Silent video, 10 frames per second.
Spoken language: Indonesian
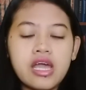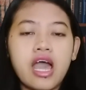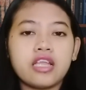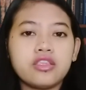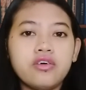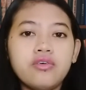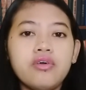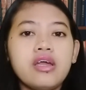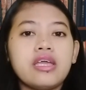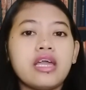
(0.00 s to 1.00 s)
Atau
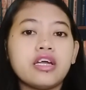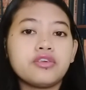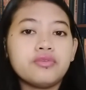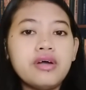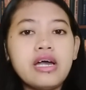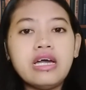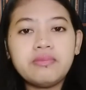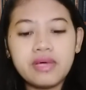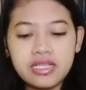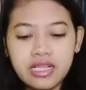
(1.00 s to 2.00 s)
yang kedua,
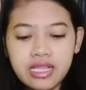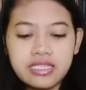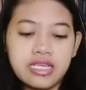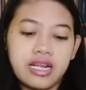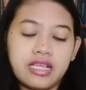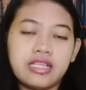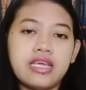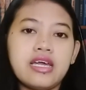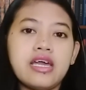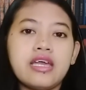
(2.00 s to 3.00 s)
makna
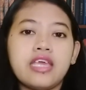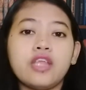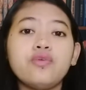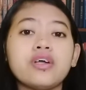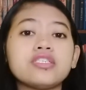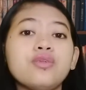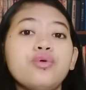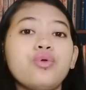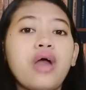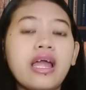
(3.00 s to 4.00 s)
tersiratnya yaitu
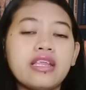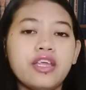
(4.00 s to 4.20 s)
keseluruhan